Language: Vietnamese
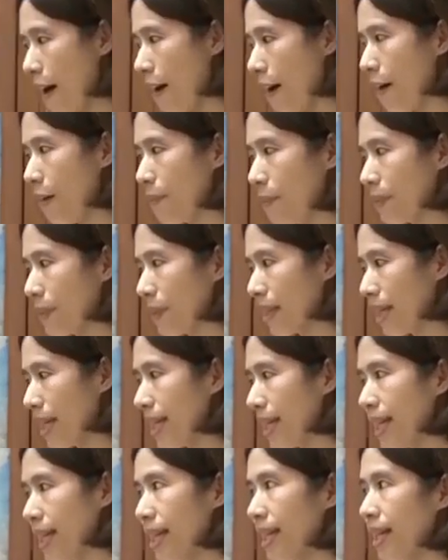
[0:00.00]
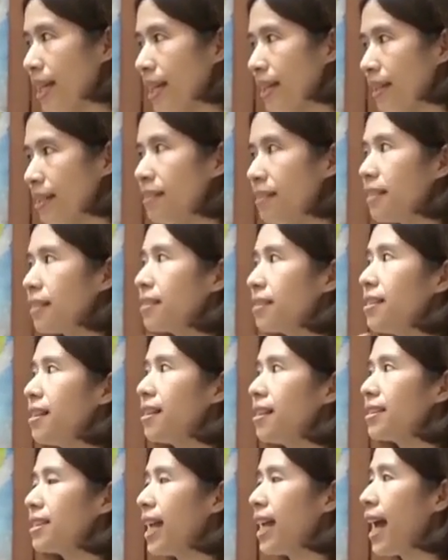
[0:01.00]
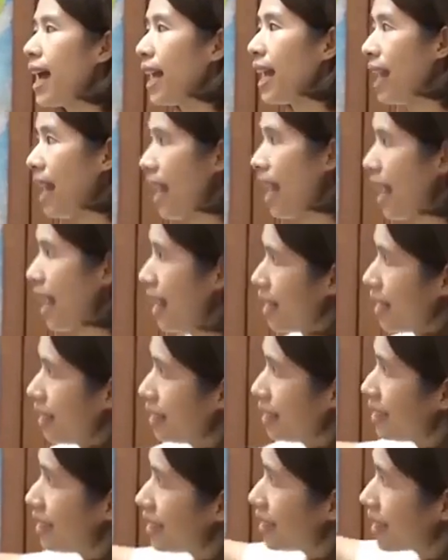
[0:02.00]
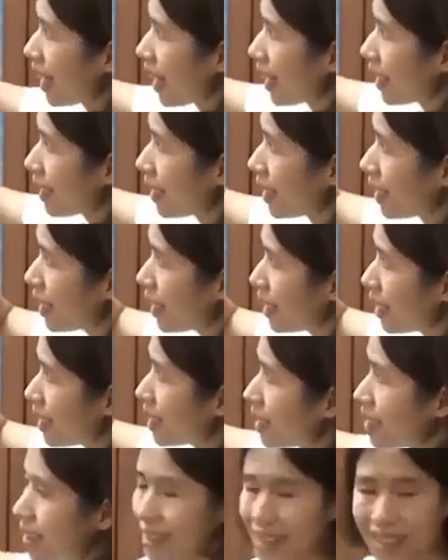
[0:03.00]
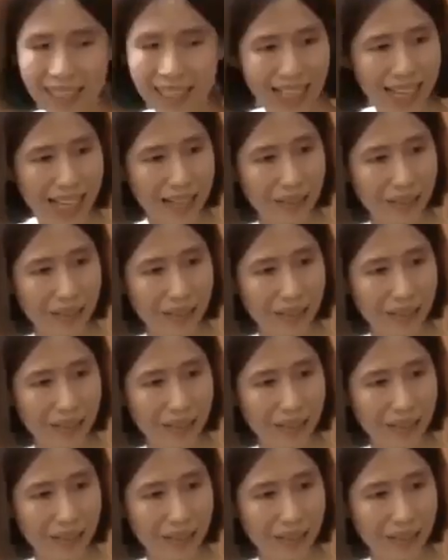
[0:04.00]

cảm hứng trong việc là hàng ngày con sẽ vẽ sketch này con sẽ vẽ